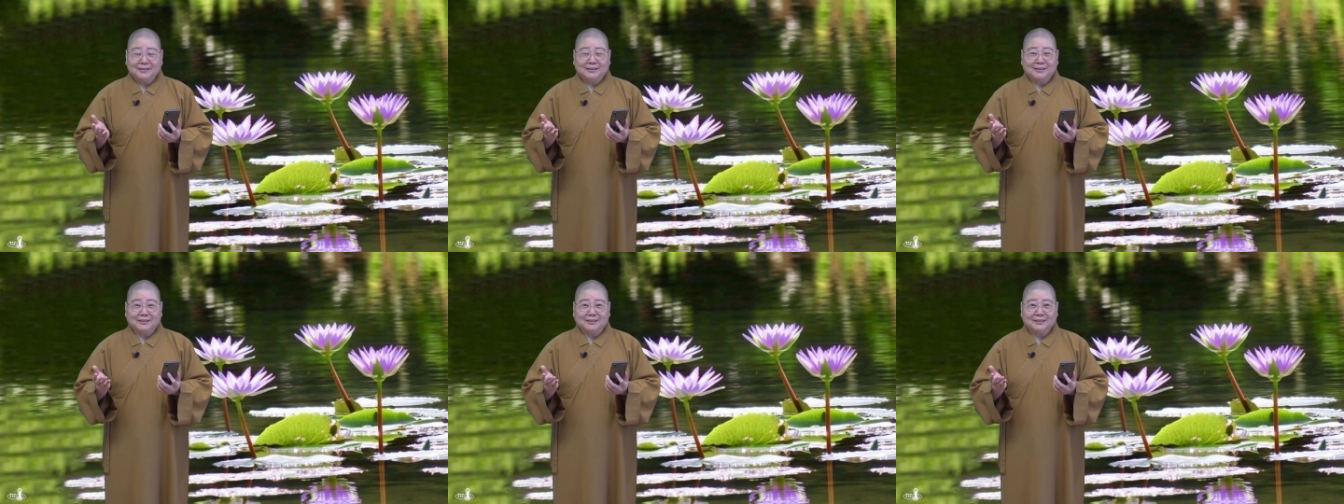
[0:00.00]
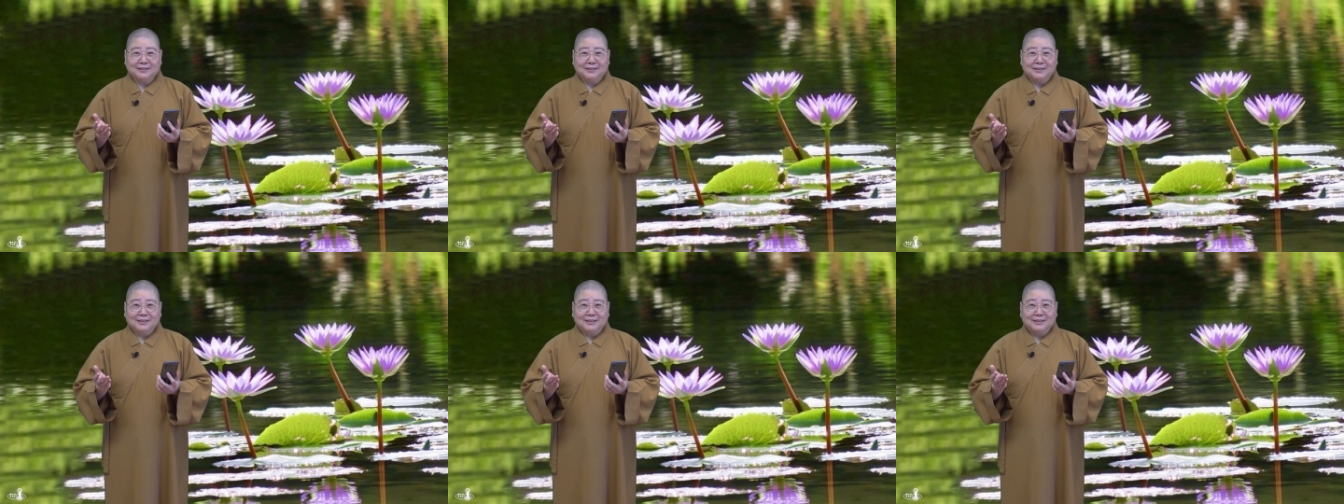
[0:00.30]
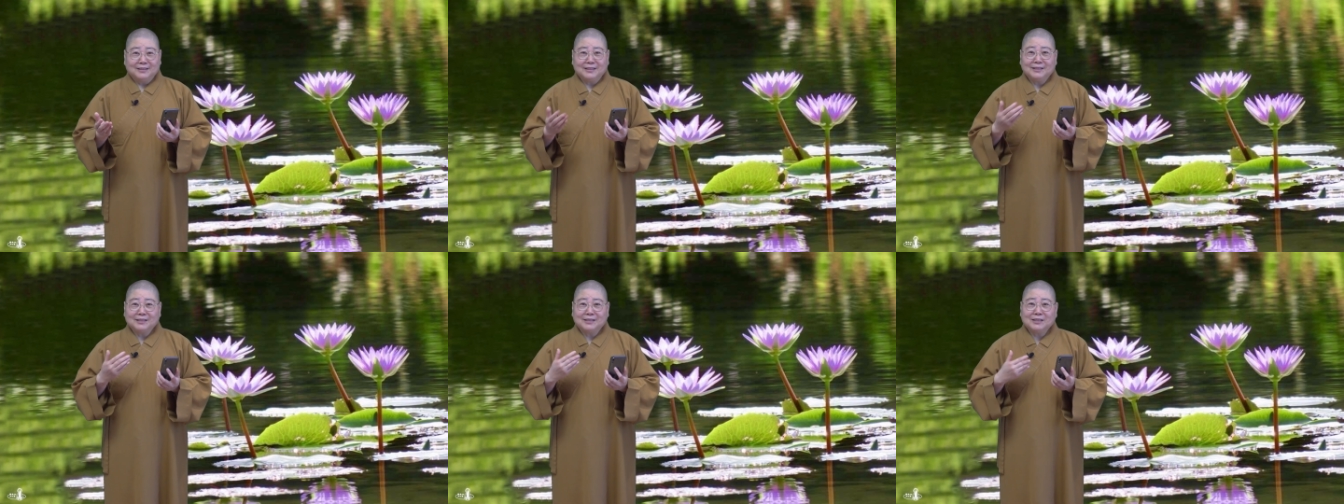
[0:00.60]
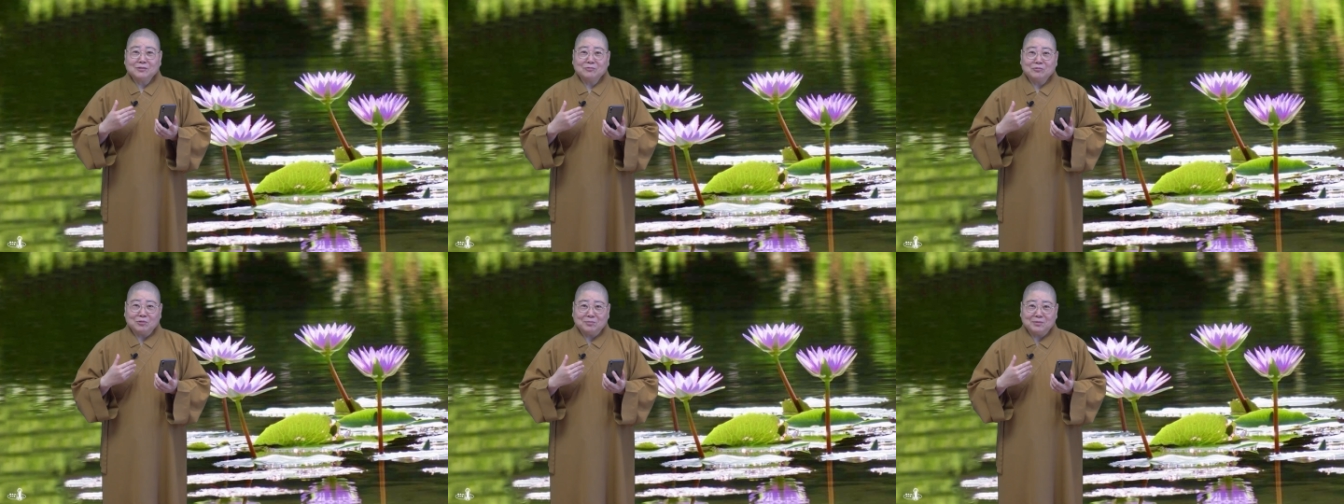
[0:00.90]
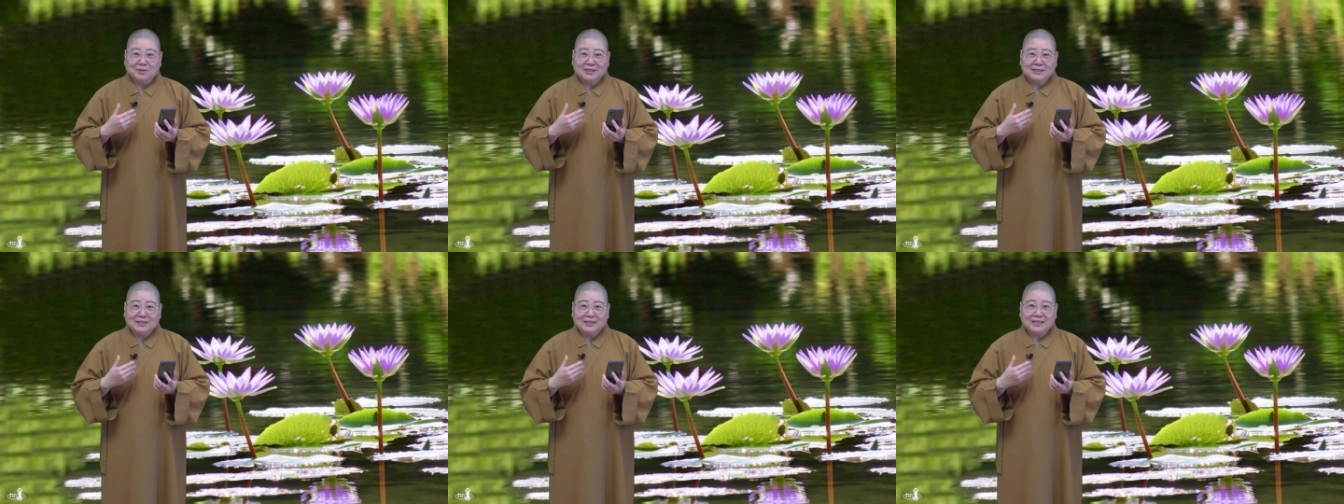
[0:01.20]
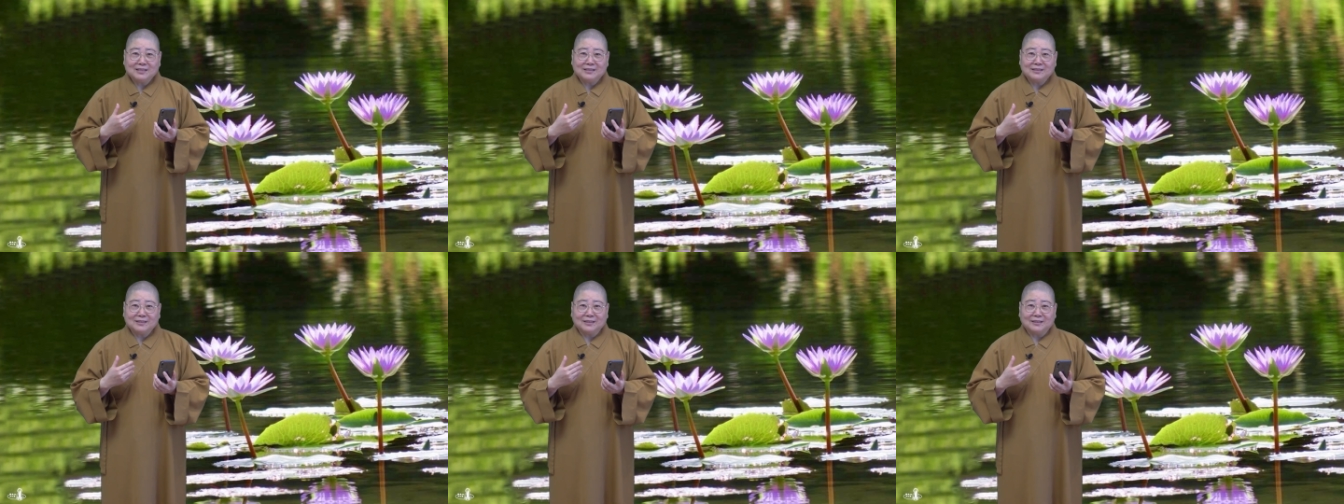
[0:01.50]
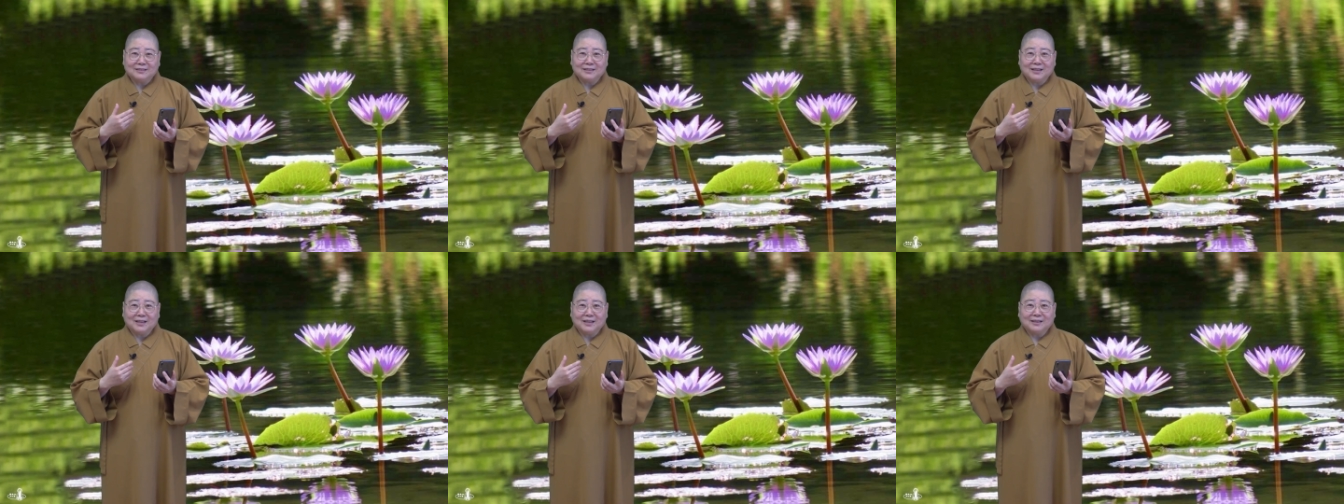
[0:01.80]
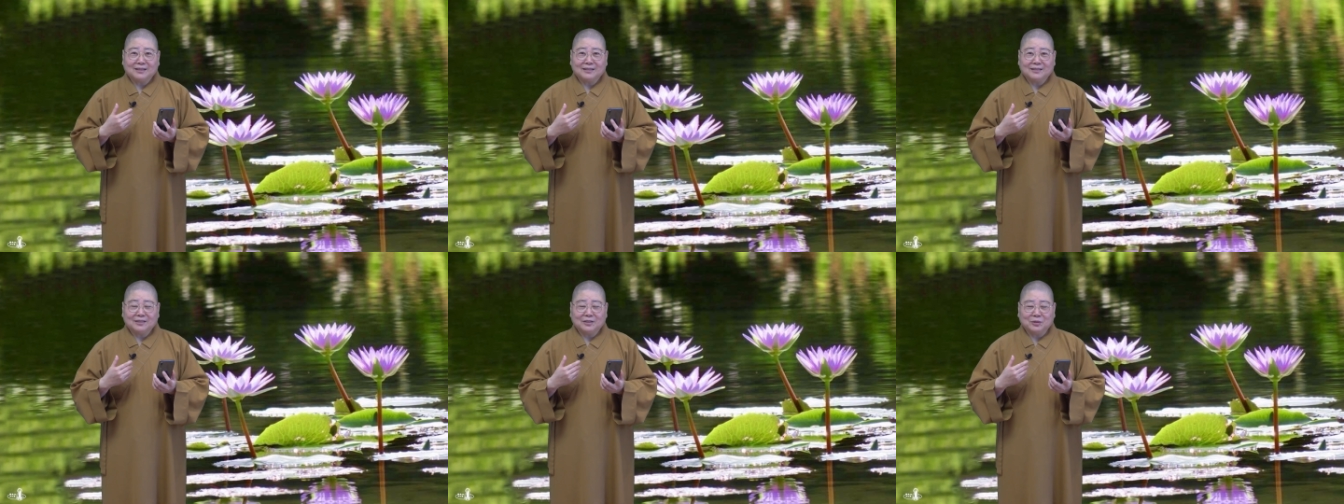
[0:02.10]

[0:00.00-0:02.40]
啊，那是我们的亲人啊！